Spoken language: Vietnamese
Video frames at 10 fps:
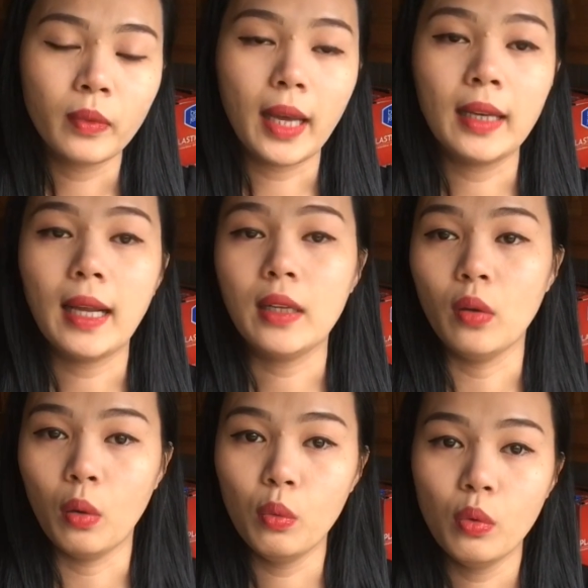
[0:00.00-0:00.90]
anh anh
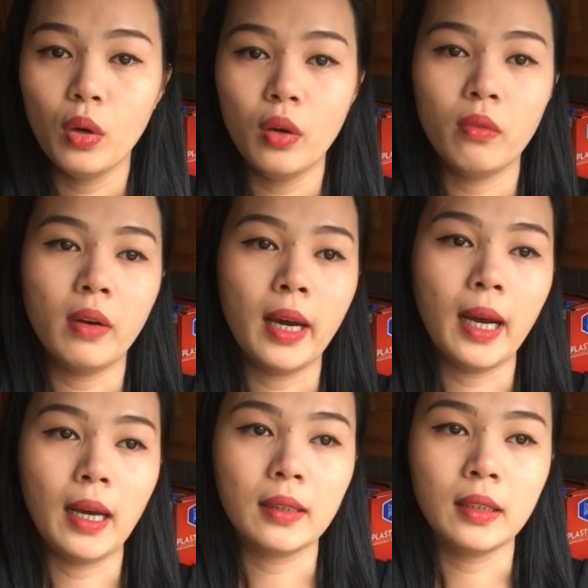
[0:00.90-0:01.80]
Vũ
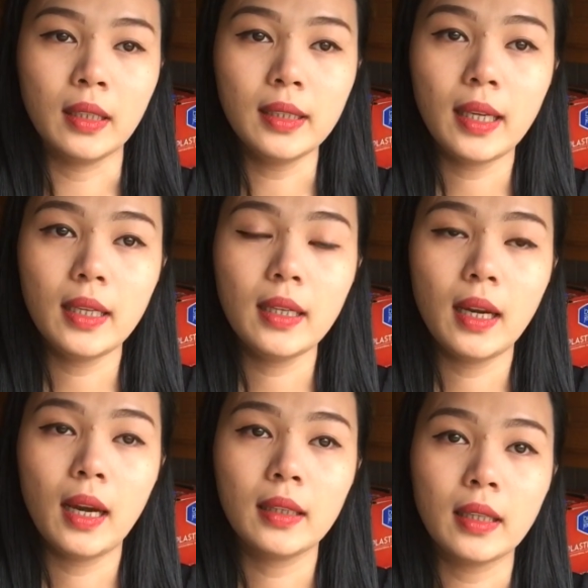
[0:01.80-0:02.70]
và những cái
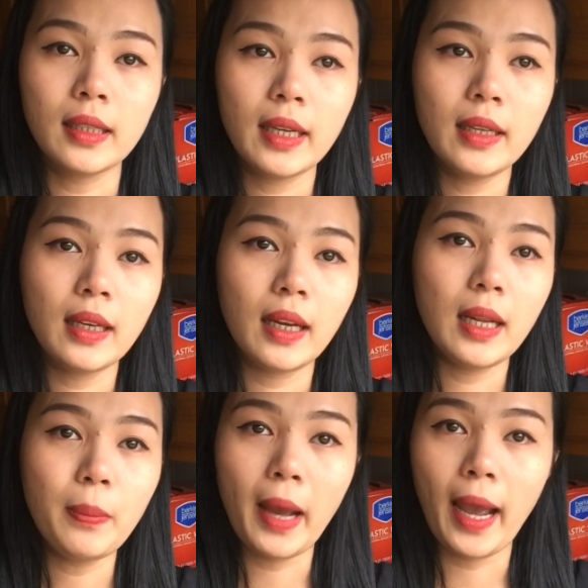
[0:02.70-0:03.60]
ờ, những cái
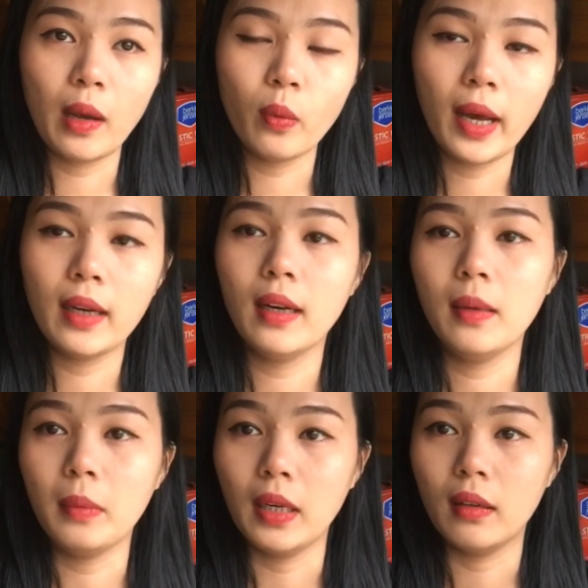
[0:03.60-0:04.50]
clip hài của anh đó,
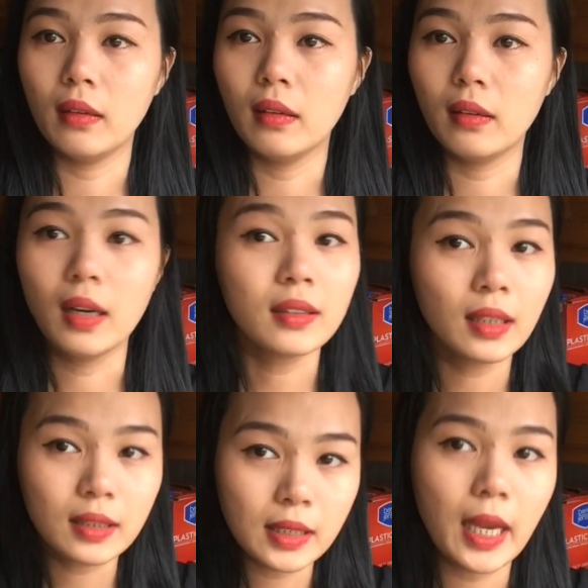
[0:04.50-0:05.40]
mình rất
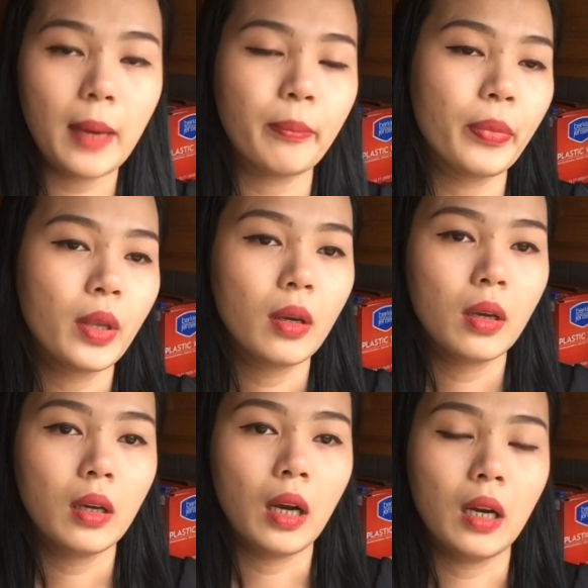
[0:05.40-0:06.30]
thích xem
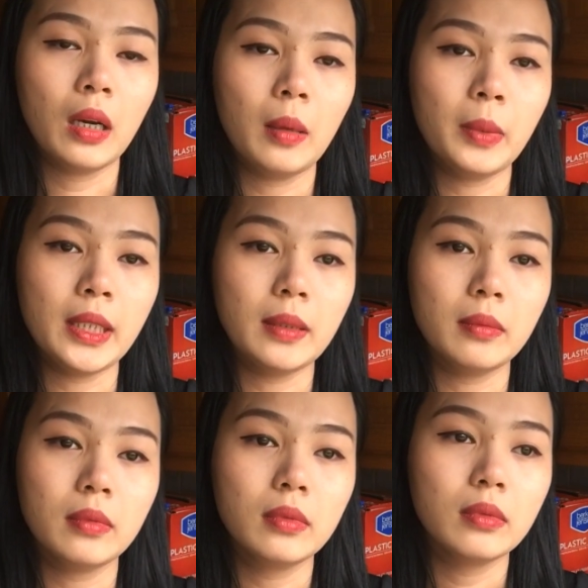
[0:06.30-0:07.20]
à, mình
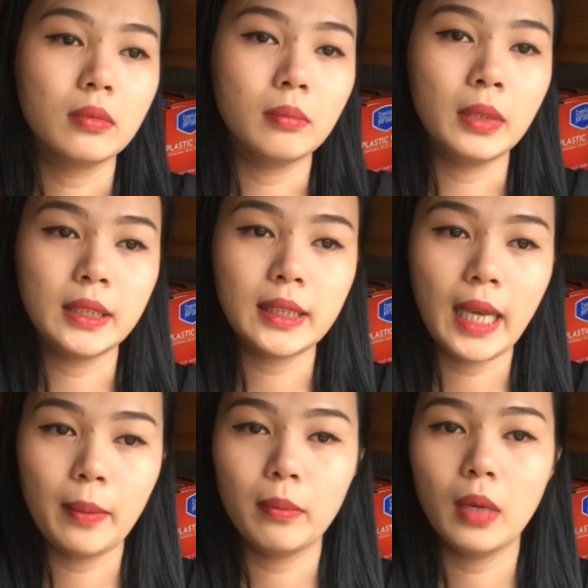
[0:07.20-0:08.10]
mình
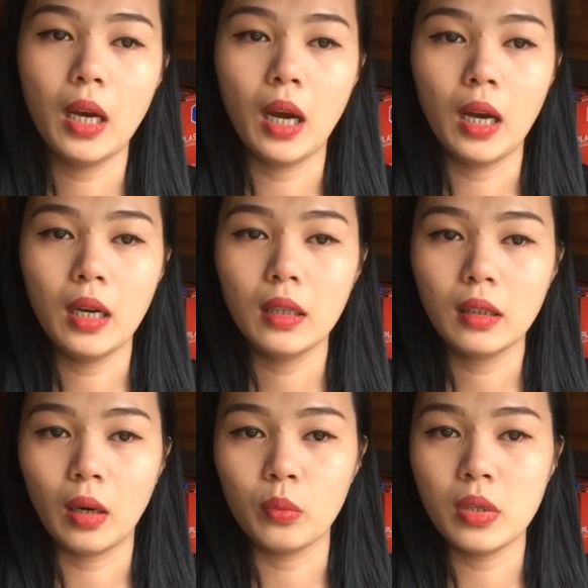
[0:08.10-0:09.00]
xem hả
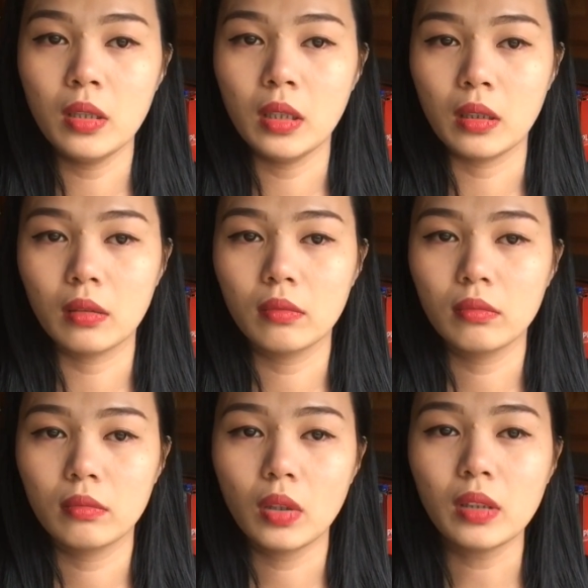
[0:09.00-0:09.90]
hầu như là
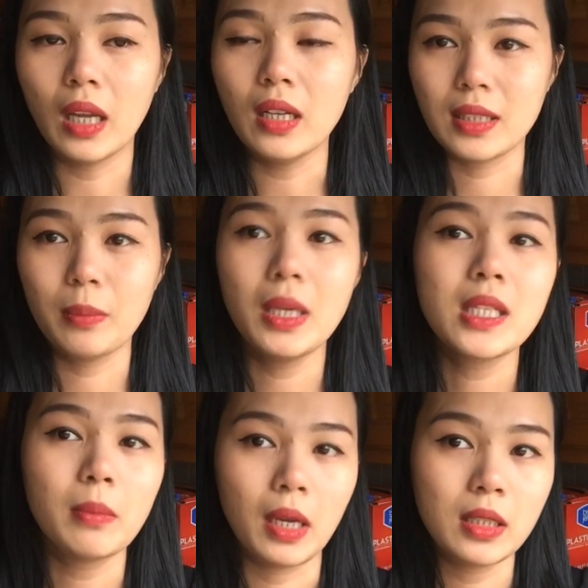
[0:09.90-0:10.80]
có thể là xem đi
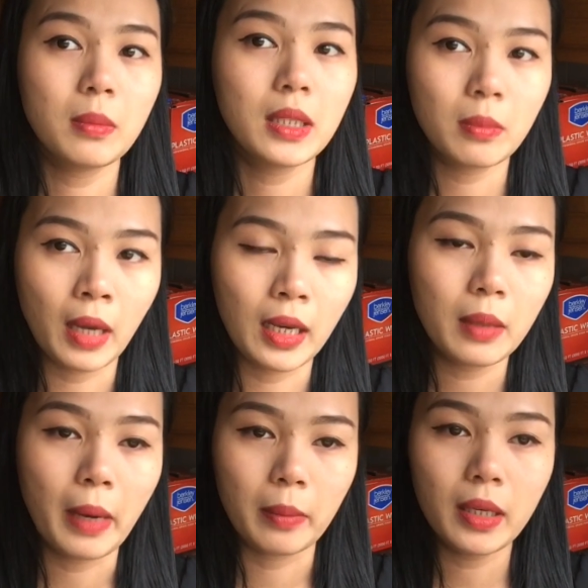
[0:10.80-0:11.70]
xem lại xem đi xem lại các
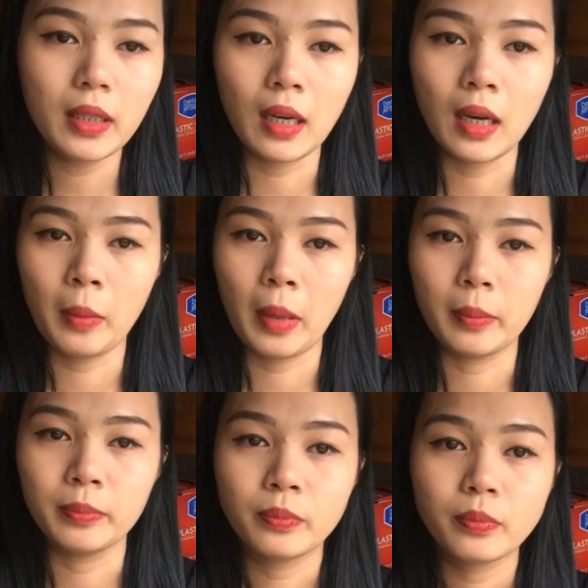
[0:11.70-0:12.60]
bạn biết cái thời mà
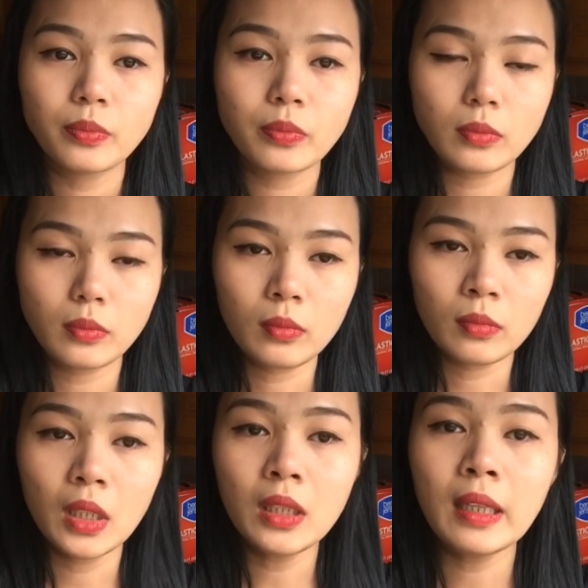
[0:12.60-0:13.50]

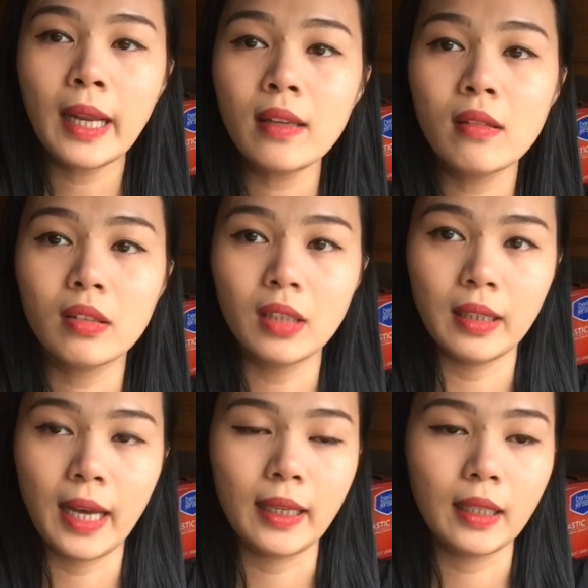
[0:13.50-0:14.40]
internet chưa có thịnh
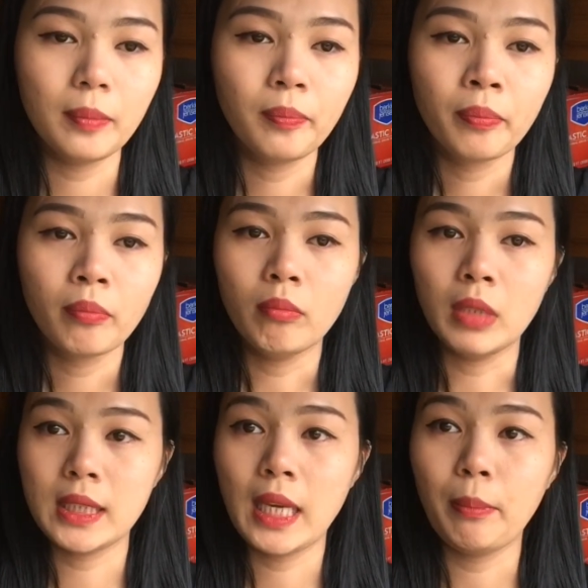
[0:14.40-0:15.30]
hành đó.
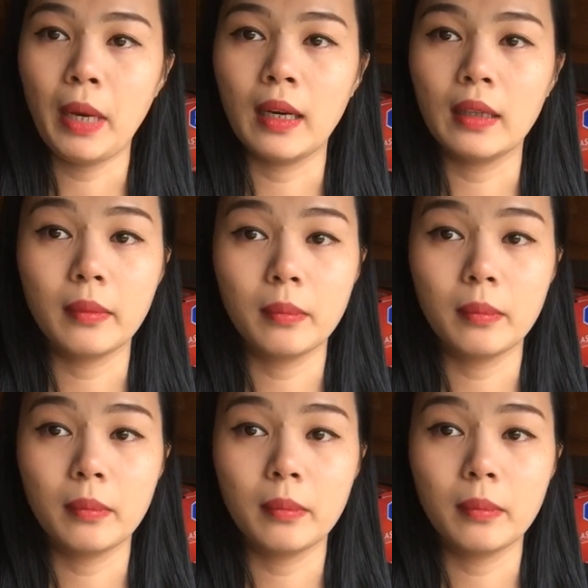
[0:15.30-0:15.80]
mình xem bằng